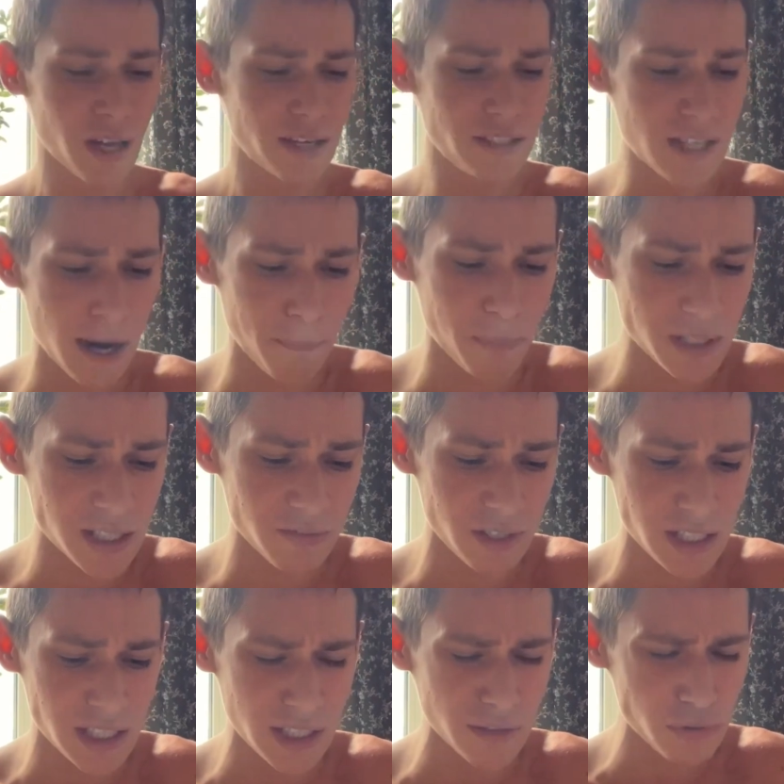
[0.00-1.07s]
Я
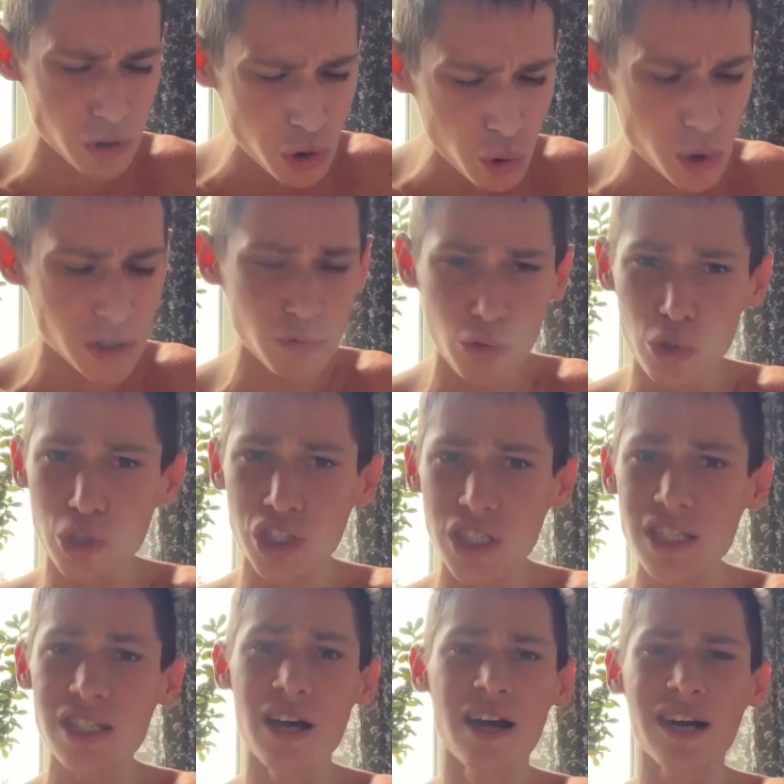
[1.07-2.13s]
посвятил всю свою
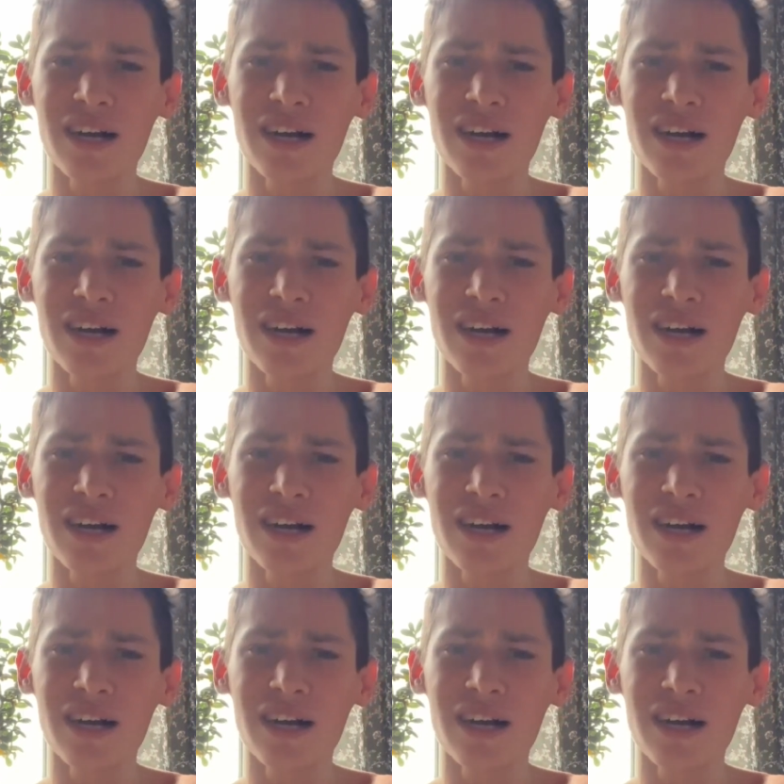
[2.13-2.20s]
жизнь